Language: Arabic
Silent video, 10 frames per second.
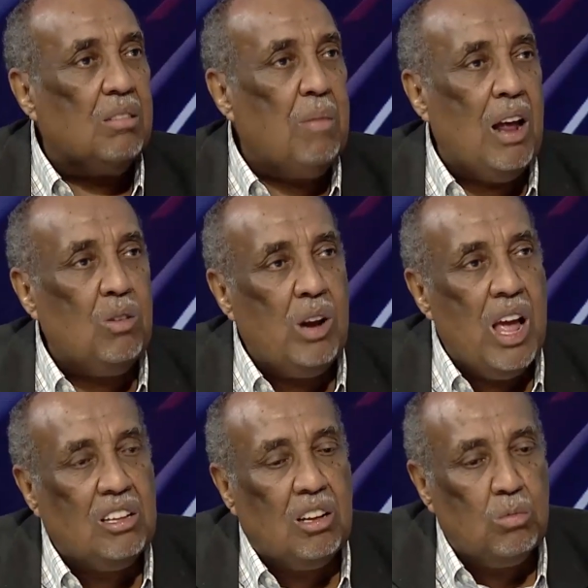مع
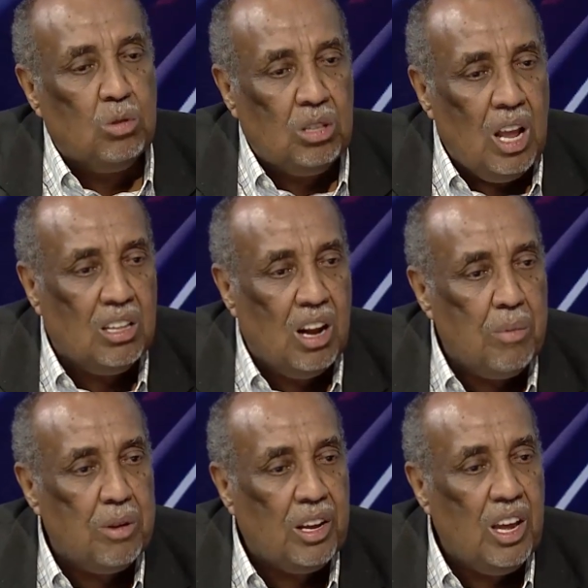الولايات المتحدة
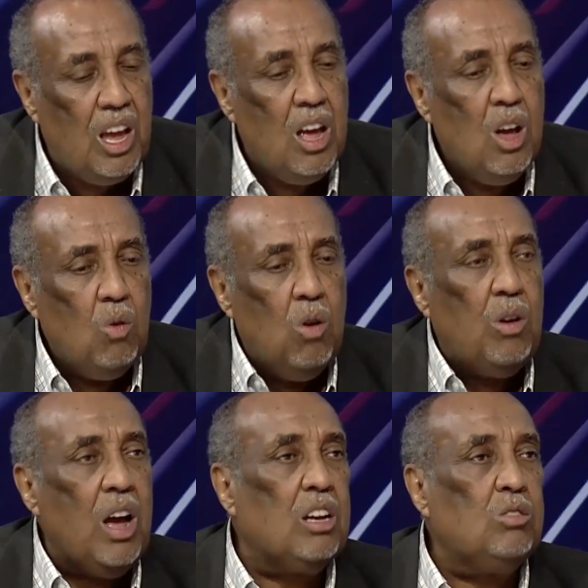الأمريكية
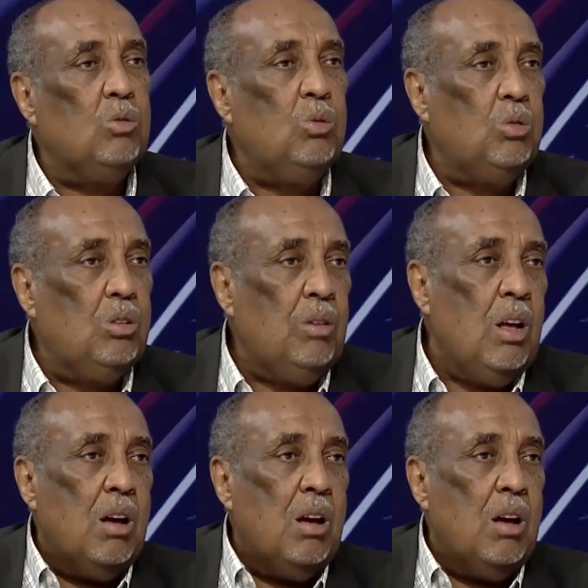وهناك جهود